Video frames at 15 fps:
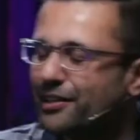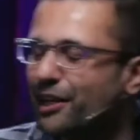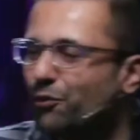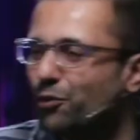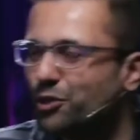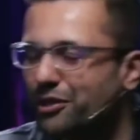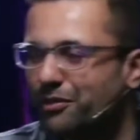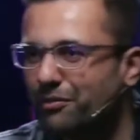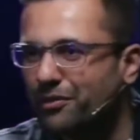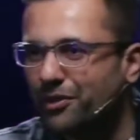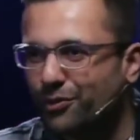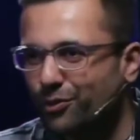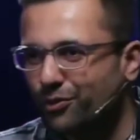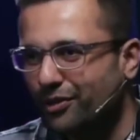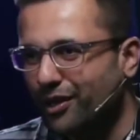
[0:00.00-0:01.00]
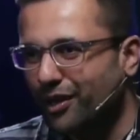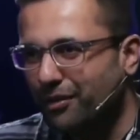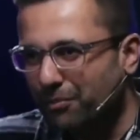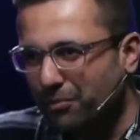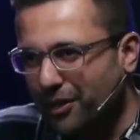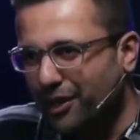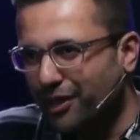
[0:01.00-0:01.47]
क्या वो दिन उसका
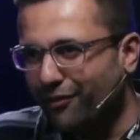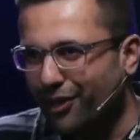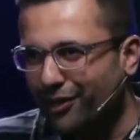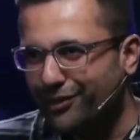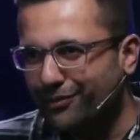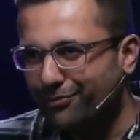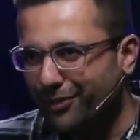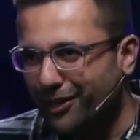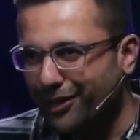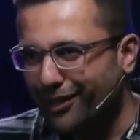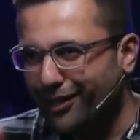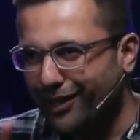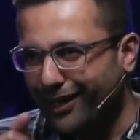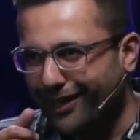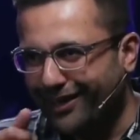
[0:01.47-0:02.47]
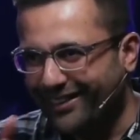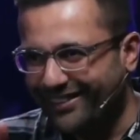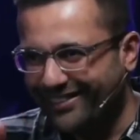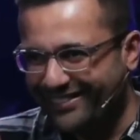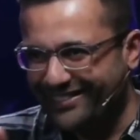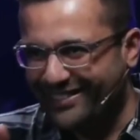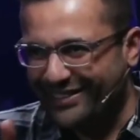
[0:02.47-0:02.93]
बर्थडे वाला दिन बेटर नहीं है
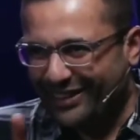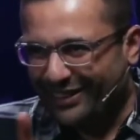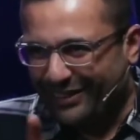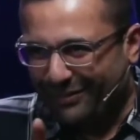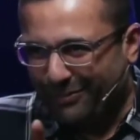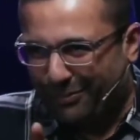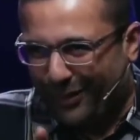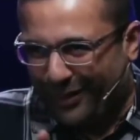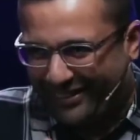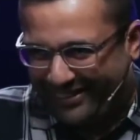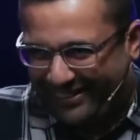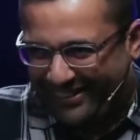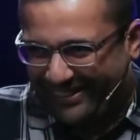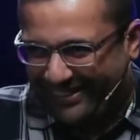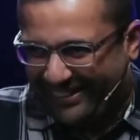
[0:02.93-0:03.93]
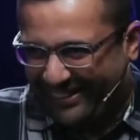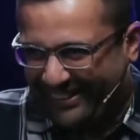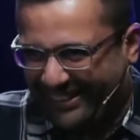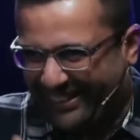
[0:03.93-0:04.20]
कि जिस दिन बर्थडे वाला